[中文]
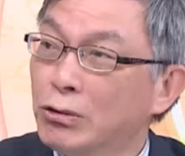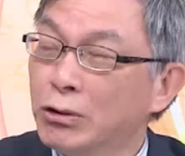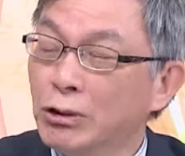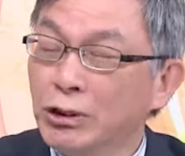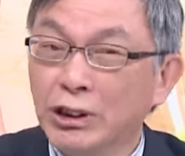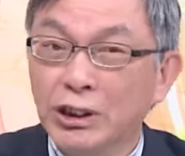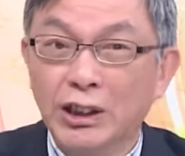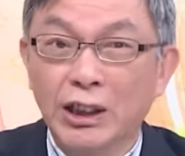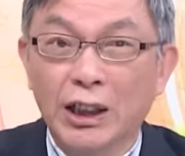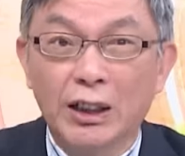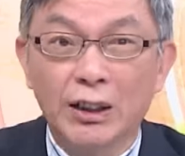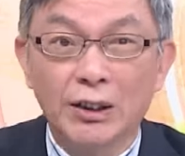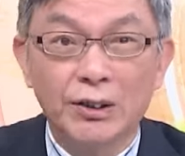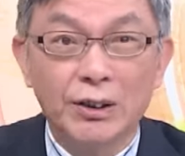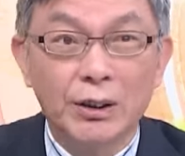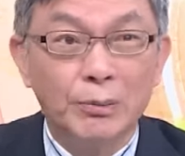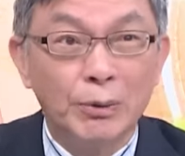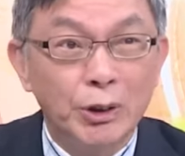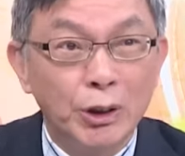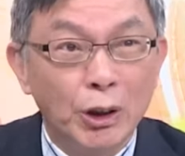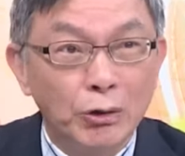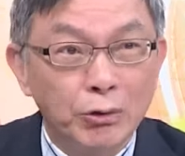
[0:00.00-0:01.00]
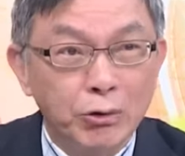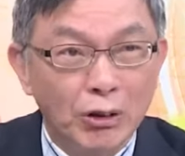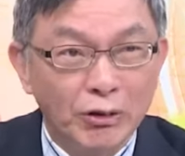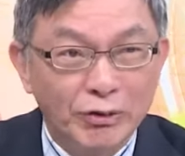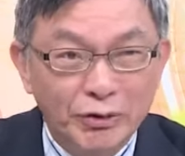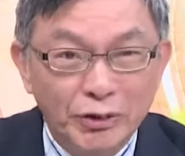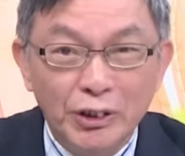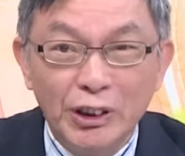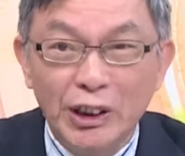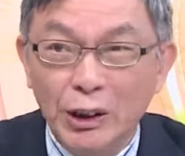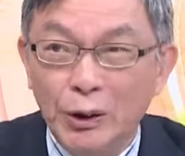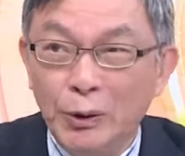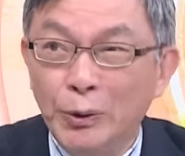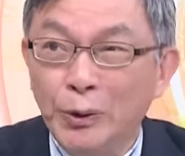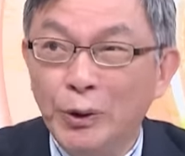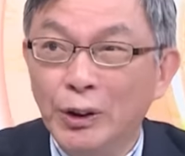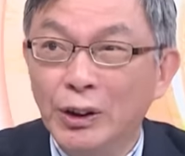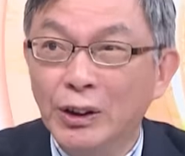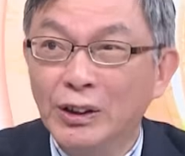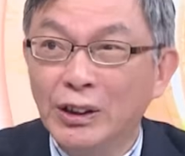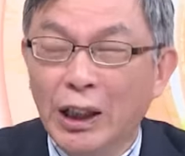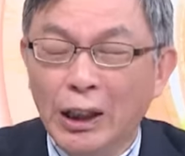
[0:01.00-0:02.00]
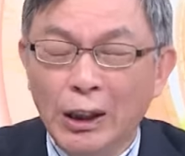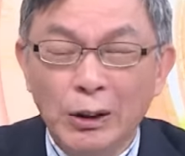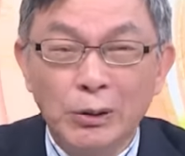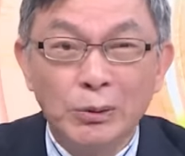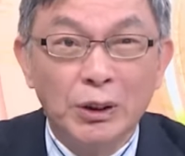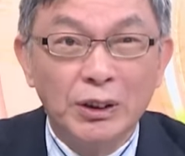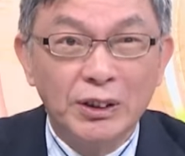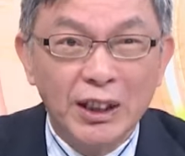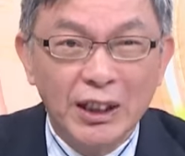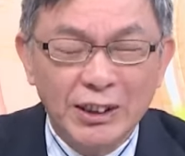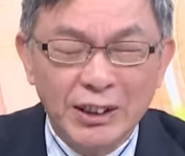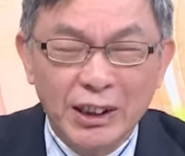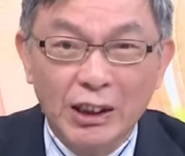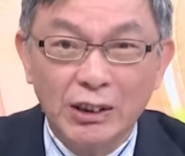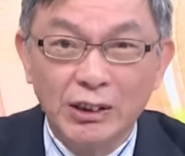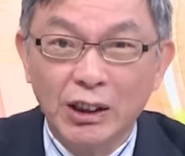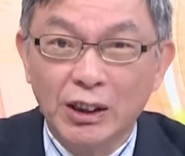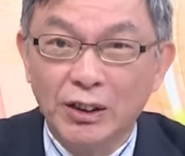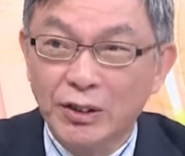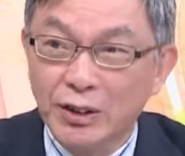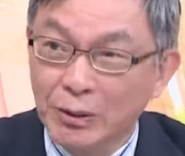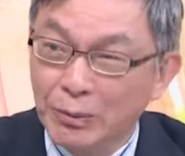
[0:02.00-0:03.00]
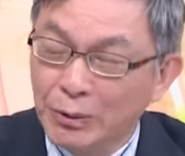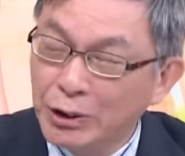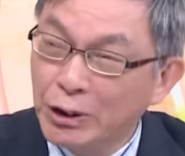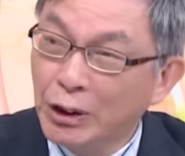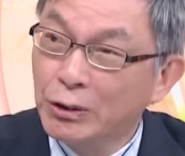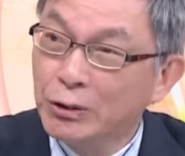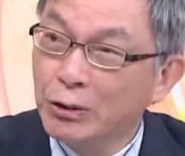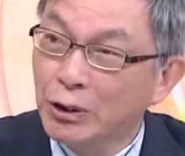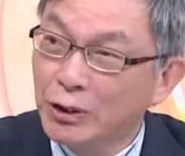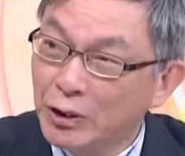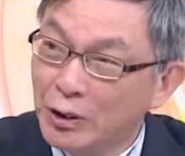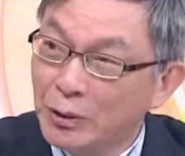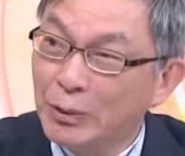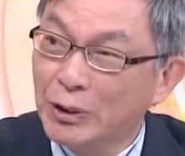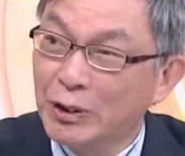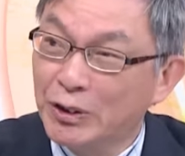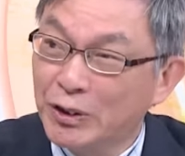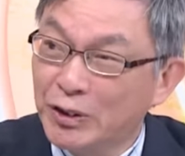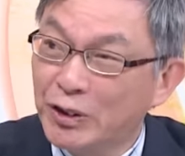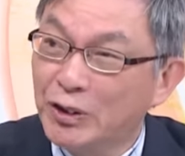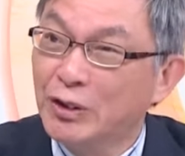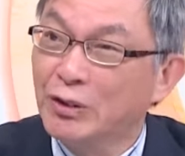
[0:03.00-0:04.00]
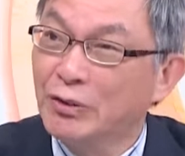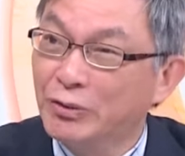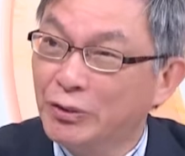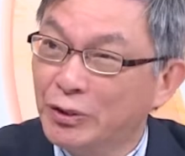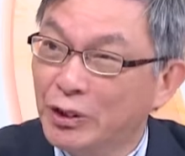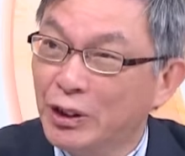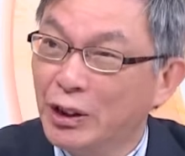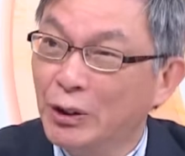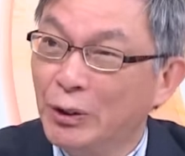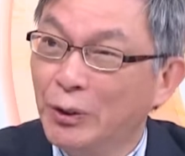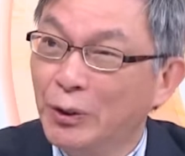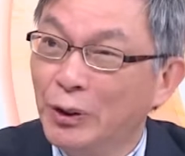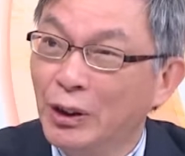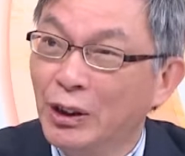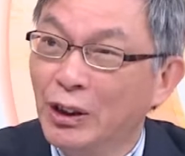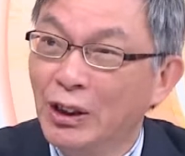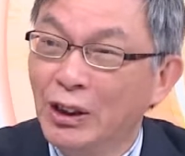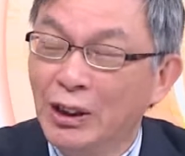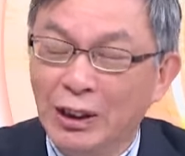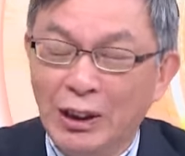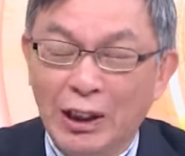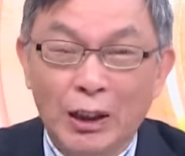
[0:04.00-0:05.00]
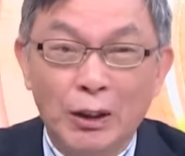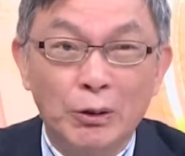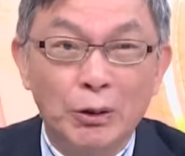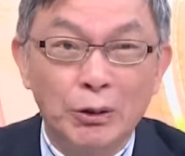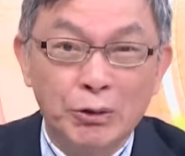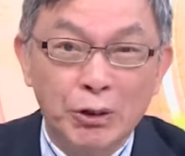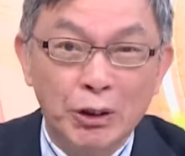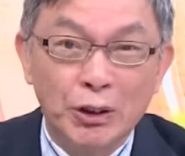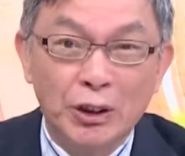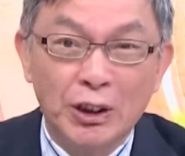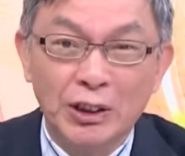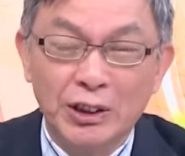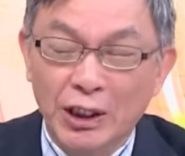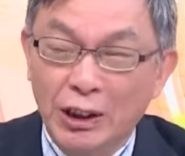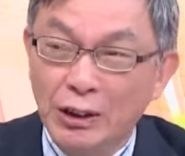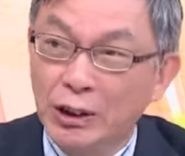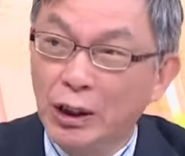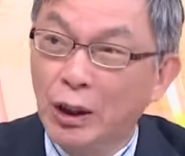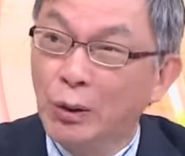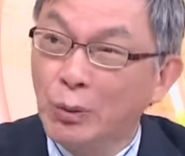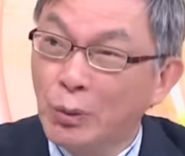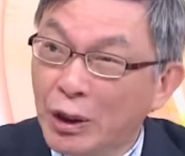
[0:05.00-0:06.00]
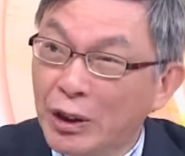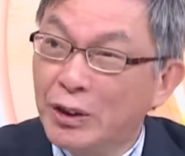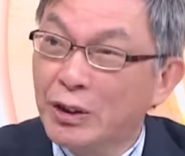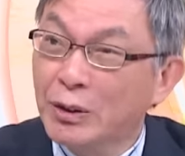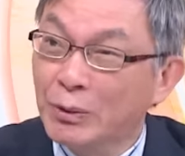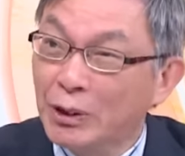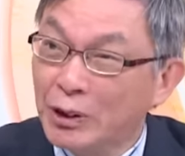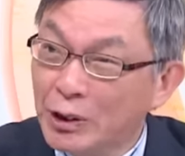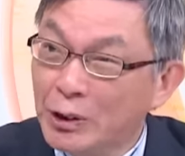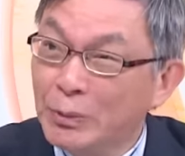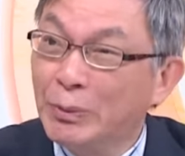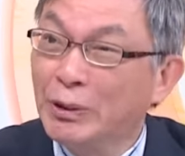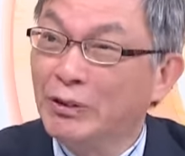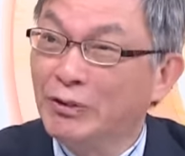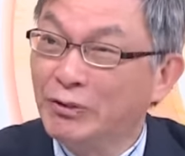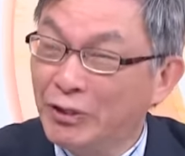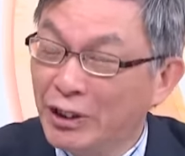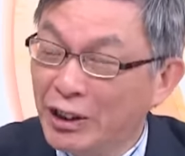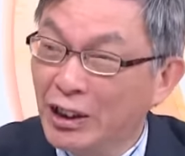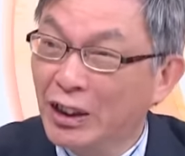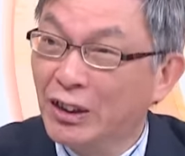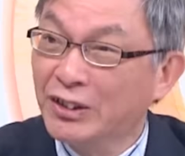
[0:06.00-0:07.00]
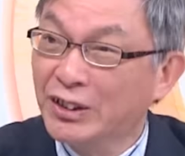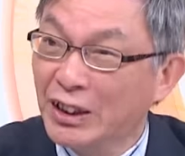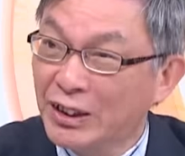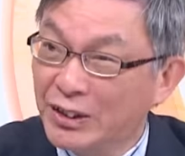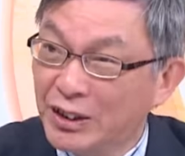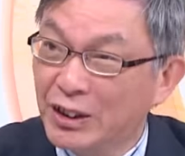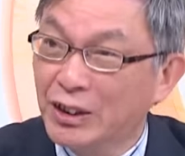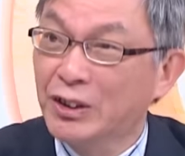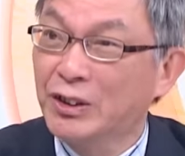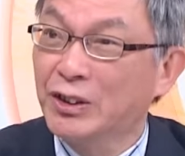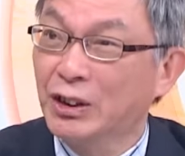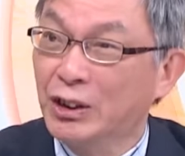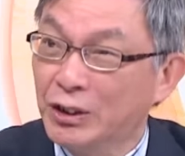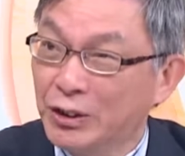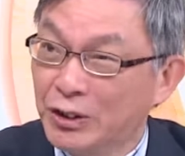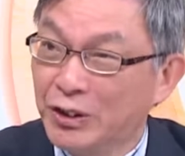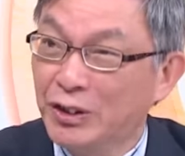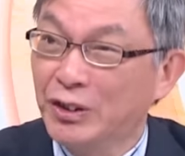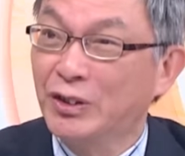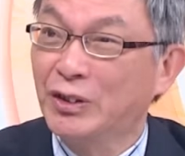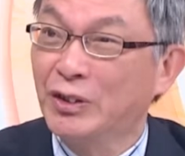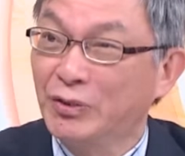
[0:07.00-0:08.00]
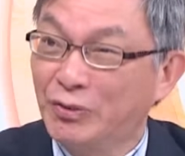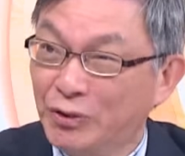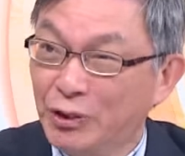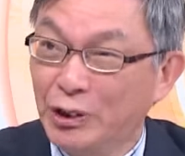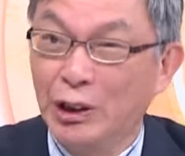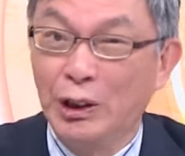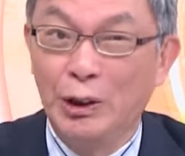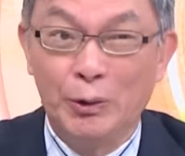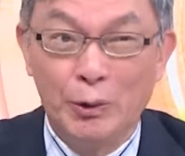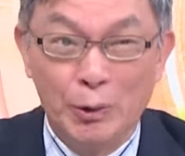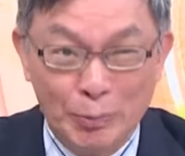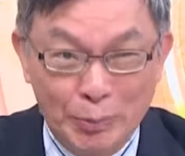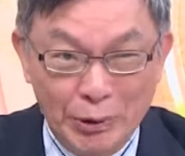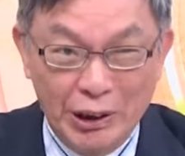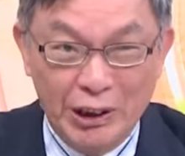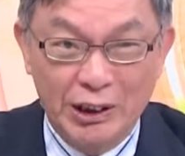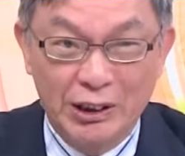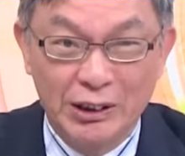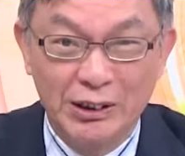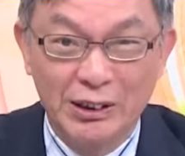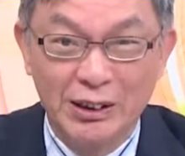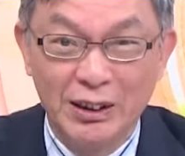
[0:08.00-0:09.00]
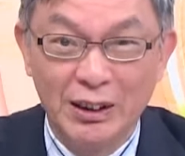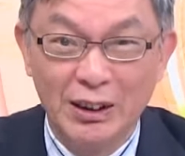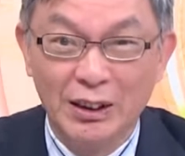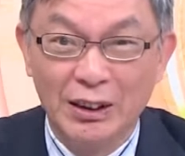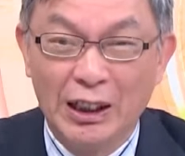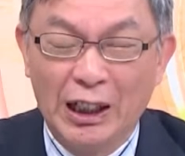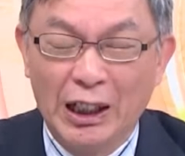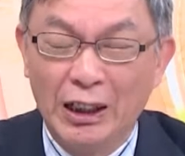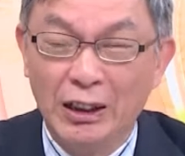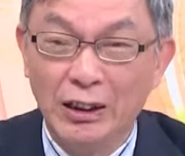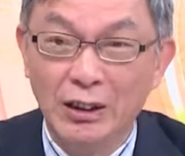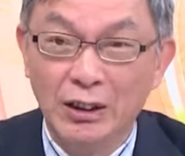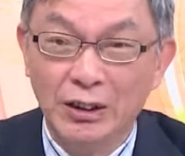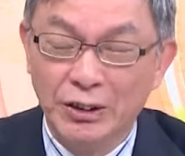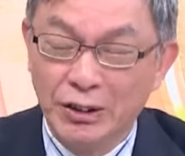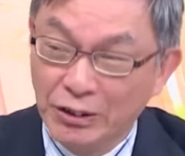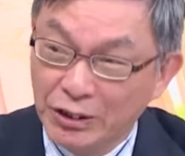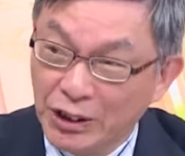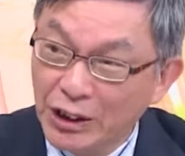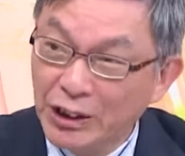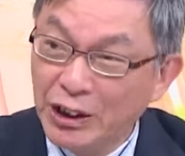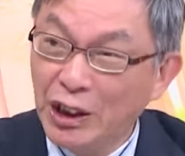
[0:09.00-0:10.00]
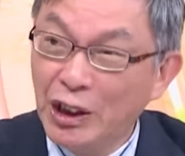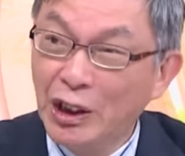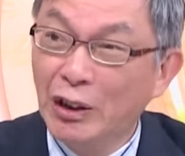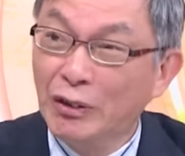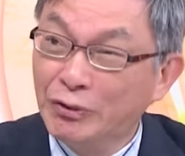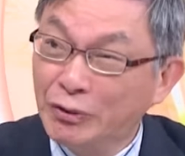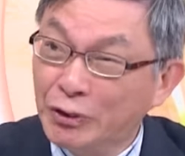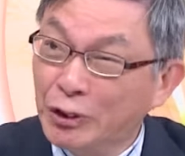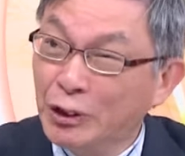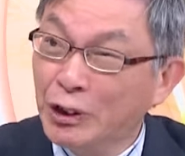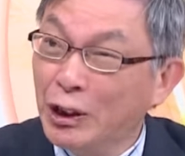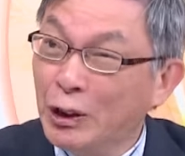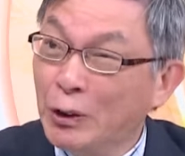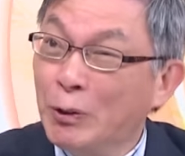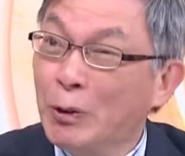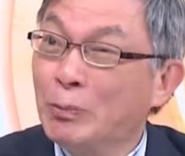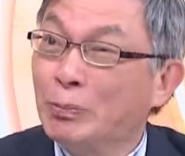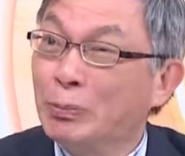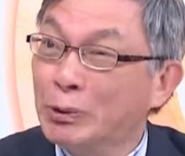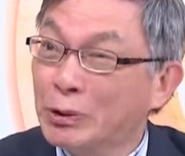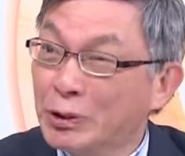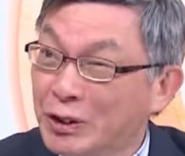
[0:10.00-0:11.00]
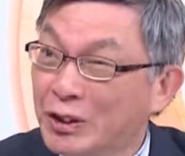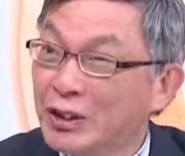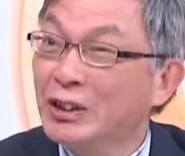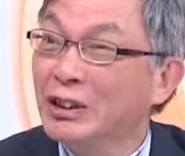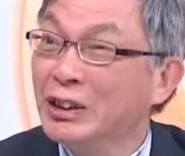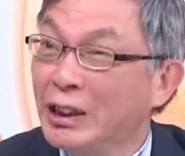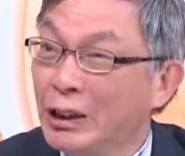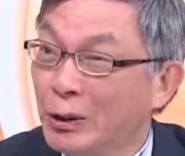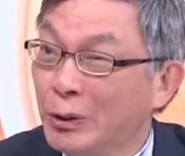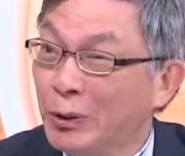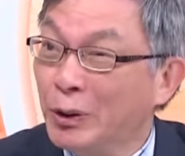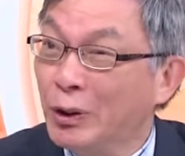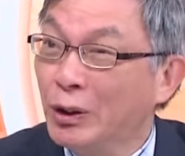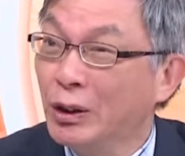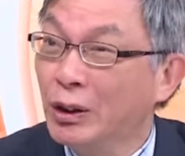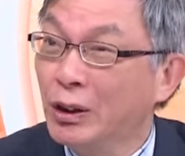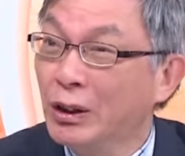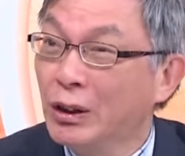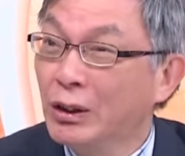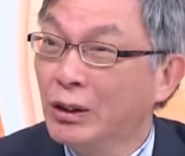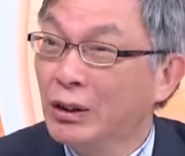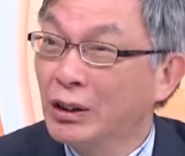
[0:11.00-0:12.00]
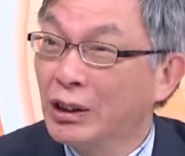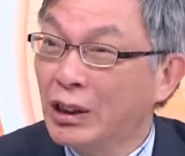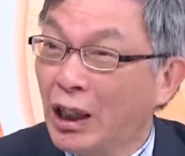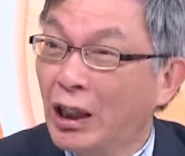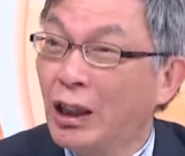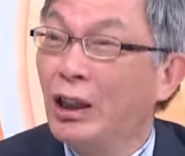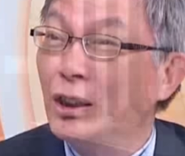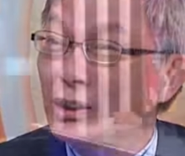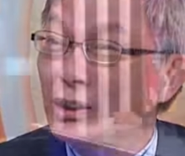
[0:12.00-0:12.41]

说一下什么叫做负利率，然后我再强调什么叫做日本实施负利率，是，然后我最后要强调为什么日本非要在这个时候实施负利率不可？是啊，首先第一个负利率不是利率，刚